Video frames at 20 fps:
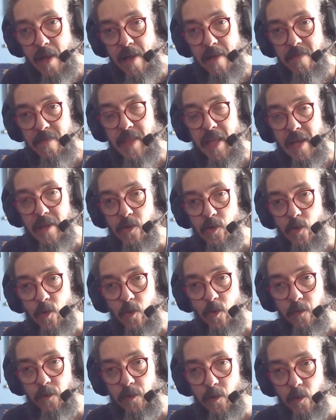nas
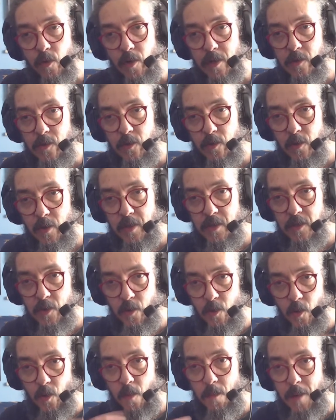
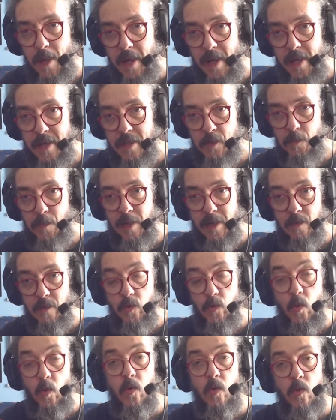configurações globais para
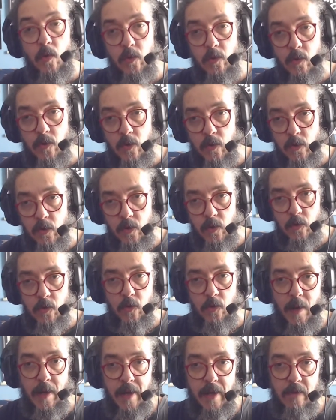todos os
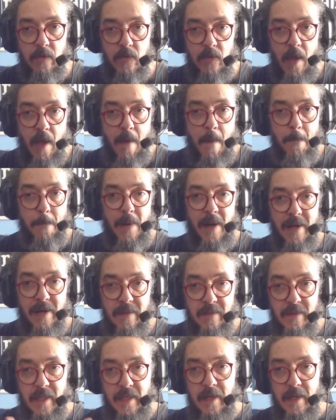usuários
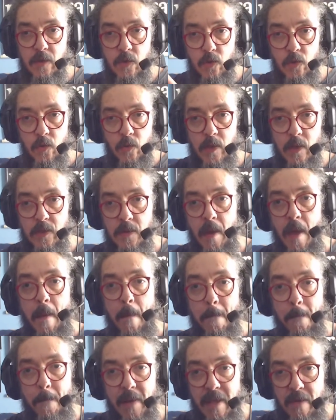para ter as suas
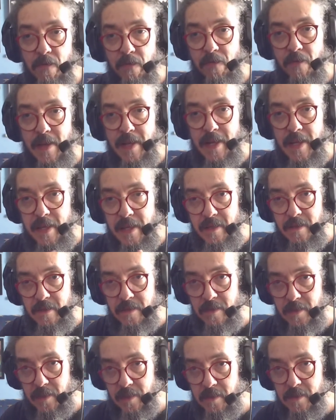
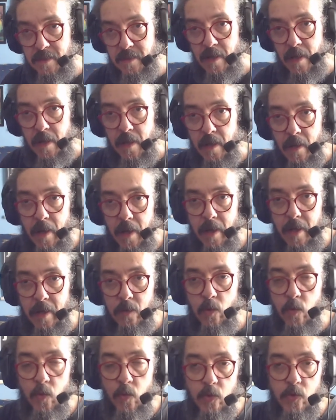preferências
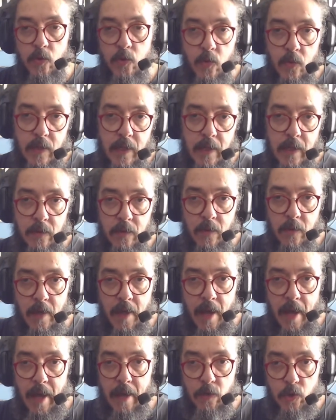eh, no uso do nano
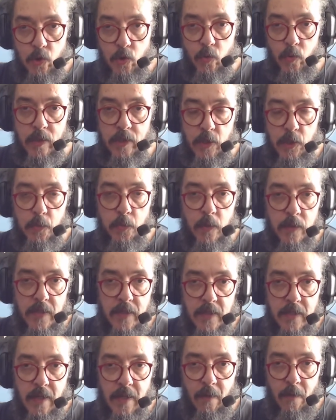à sua
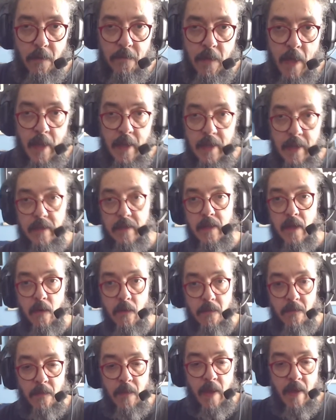disposição.
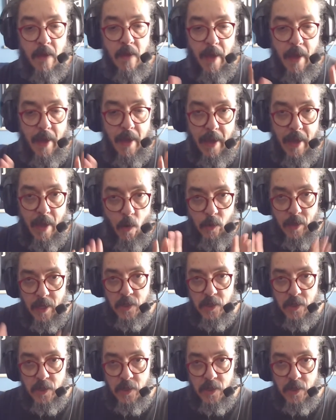Então, eh, é o que a